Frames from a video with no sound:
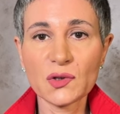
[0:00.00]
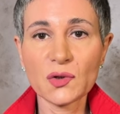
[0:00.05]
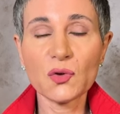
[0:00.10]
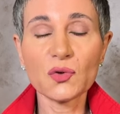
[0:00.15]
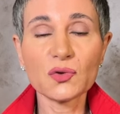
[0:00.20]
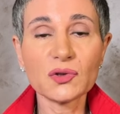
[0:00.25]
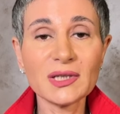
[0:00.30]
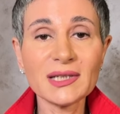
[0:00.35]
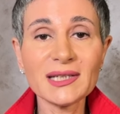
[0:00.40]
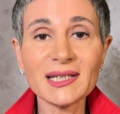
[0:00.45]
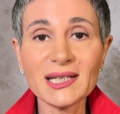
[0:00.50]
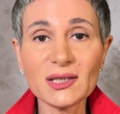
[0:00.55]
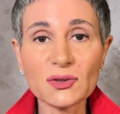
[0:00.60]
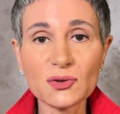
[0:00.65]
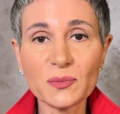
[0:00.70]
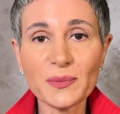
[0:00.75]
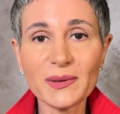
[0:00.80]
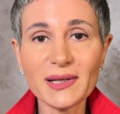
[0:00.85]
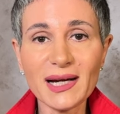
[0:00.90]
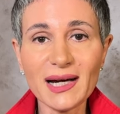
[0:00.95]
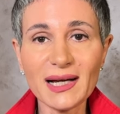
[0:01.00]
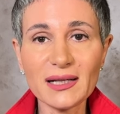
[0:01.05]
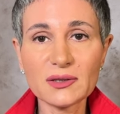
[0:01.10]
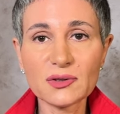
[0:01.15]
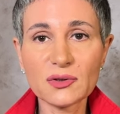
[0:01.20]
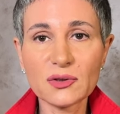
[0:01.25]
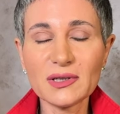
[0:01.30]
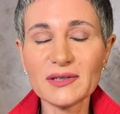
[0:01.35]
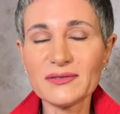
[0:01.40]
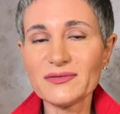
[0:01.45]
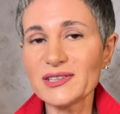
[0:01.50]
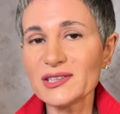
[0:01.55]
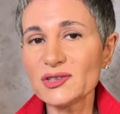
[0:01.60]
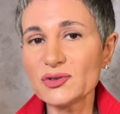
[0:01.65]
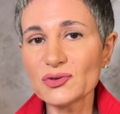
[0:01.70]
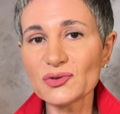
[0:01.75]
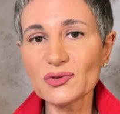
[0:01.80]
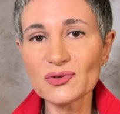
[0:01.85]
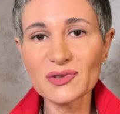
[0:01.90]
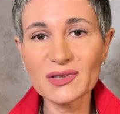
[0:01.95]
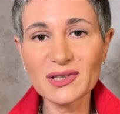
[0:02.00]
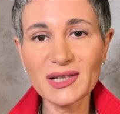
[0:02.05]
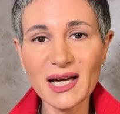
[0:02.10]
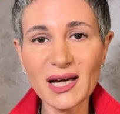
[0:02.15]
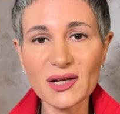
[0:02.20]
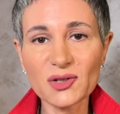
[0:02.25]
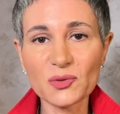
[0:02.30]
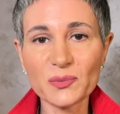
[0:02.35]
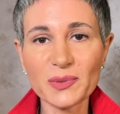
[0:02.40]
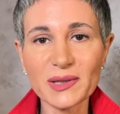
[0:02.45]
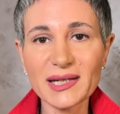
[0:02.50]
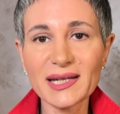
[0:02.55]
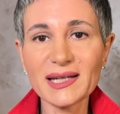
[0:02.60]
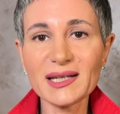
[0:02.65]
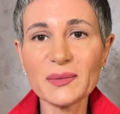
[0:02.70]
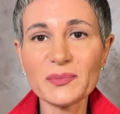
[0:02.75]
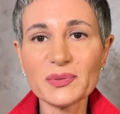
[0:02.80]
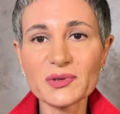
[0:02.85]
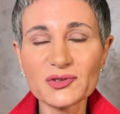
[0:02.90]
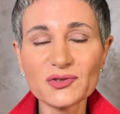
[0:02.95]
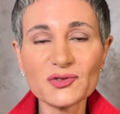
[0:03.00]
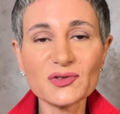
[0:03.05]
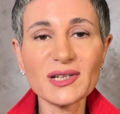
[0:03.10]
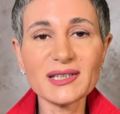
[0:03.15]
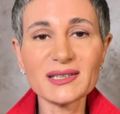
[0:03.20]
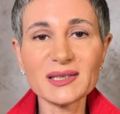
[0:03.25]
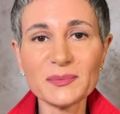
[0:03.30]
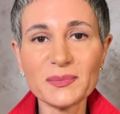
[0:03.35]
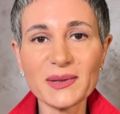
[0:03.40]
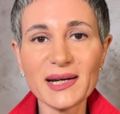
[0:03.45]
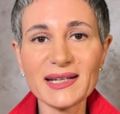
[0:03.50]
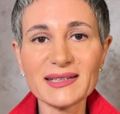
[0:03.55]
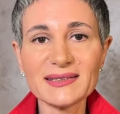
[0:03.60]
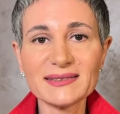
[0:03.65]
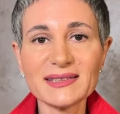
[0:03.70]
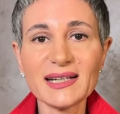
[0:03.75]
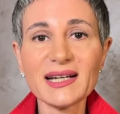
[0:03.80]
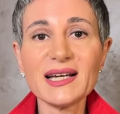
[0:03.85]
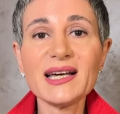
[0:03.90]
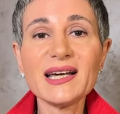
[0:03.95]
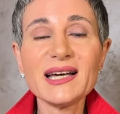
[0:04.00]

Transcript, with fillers: ottenendo peraltro l'effetto contrario perché la persona depressa